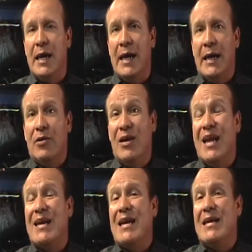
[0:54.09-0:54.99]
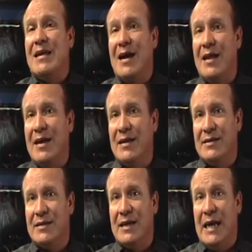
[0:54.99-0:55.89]
entonces la realidad
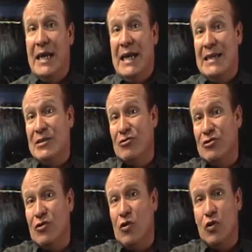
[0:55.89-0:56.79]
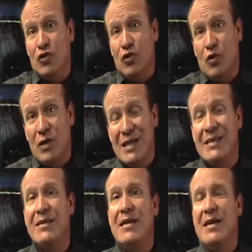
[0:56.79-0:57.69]
es que en esos 8 o
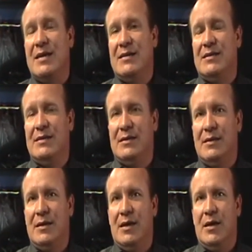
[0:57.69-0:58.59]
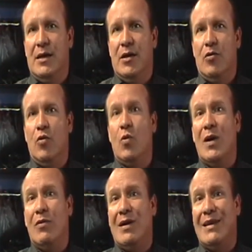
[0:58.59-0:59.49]
10 días, cuando